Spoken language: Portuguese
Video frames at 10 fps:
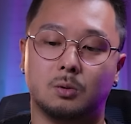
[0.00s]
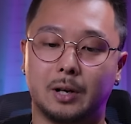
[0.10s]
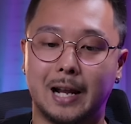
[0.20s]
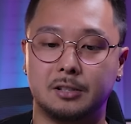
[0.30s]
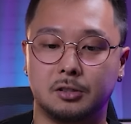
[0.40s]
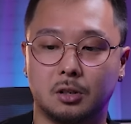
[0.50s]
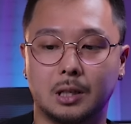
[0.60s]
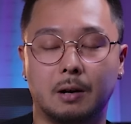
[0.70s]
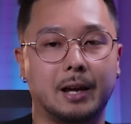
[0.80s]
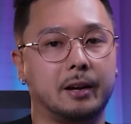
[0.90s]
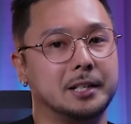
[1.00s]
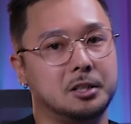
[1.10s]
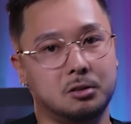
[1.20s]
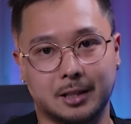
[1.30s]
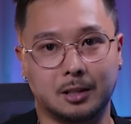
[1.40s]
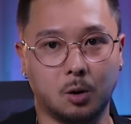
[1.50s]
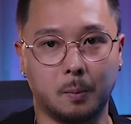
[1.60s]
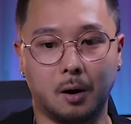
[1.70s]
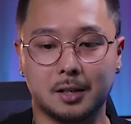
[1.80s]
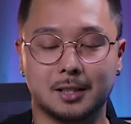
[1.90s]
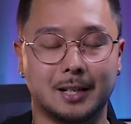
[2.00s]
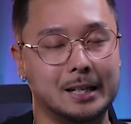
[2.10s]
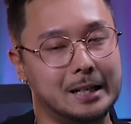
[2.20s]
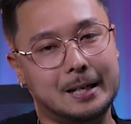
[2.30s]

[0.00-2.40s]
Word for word: Horizon Zero Dawn, que é que a gente usa aqui no unboxing, né?